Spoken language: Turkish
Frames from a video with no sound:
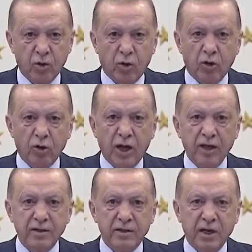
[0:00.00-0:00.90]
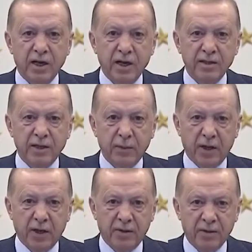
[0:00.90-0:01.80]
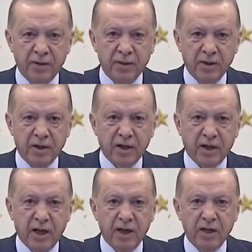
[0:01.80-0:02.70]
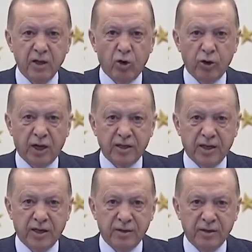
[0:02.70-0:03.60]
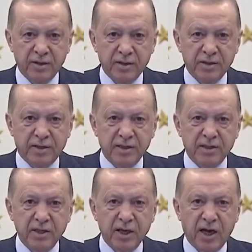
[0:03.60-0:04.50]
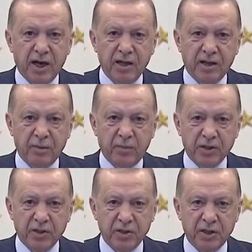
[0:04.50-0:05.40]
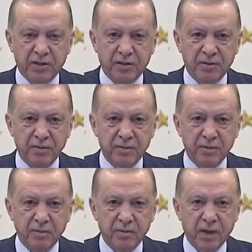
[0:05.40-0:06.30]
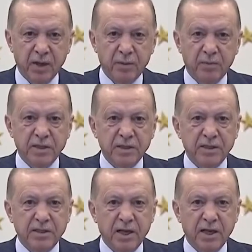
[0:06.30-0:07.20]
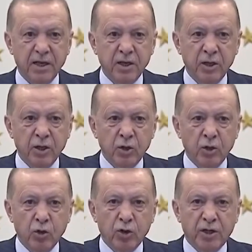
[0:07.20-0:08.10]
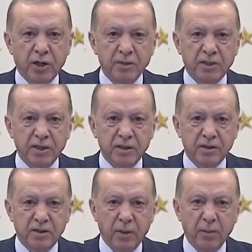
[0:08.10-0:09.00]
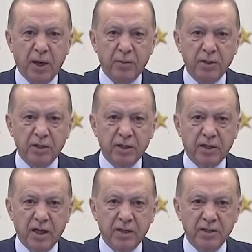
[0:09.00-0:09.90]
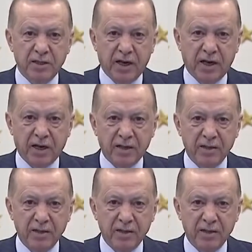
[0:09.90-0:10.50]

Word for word: Onlar kirli hesapların, karanlık odakların, sinsi hayallerin peşindedir. Biz ise ülkemizin tamamını kalkındırarak,